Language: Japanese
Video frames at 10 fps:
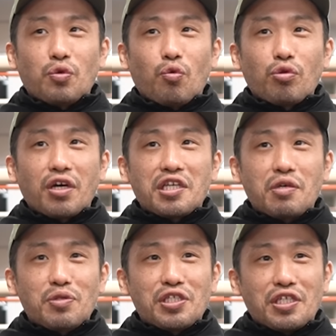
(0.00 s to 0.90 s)
お互い
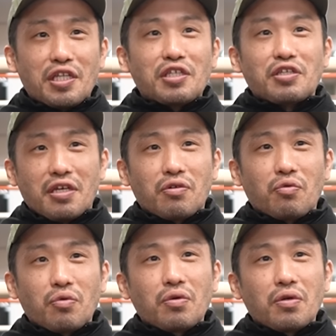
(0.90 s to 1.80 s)
厳しい試合なんじゃない？
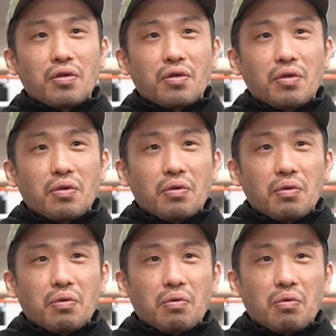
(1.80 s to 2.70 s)
あ、分かんない。
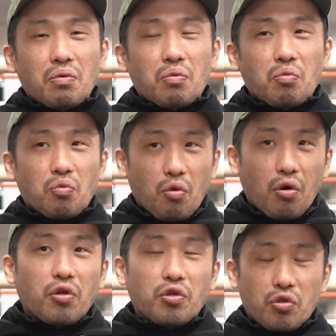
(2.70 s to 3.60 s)
分かんな
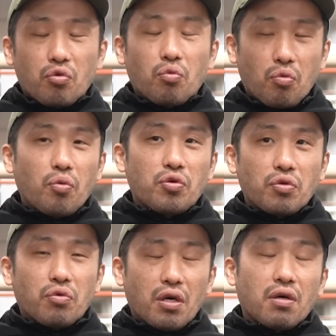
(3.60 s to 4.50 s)
いと思うけ
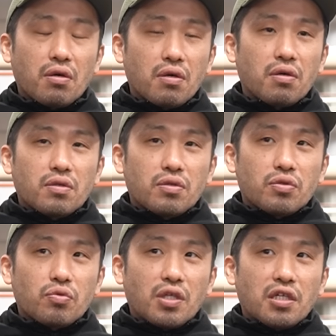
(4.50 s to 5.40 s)
どね。
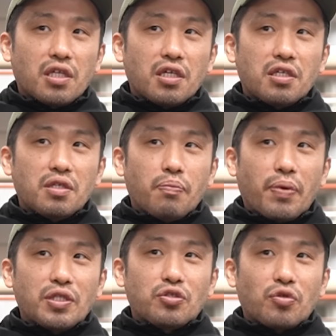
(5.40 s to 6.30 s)
その多彩、
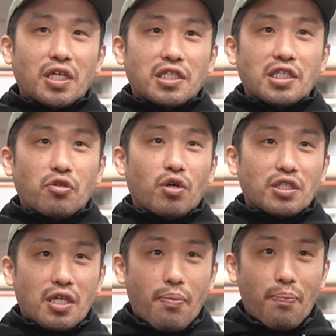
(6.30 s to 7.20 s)
パンチの多彩さとか
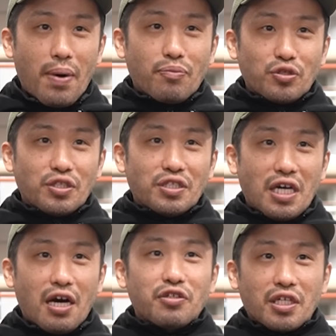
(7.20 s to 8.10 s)
さ、やっぱバム
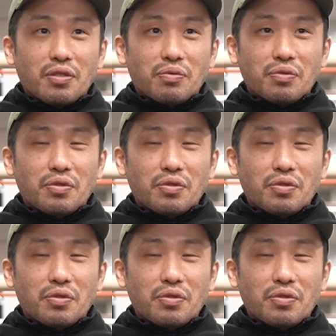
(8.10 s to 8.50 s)
があるじゃん。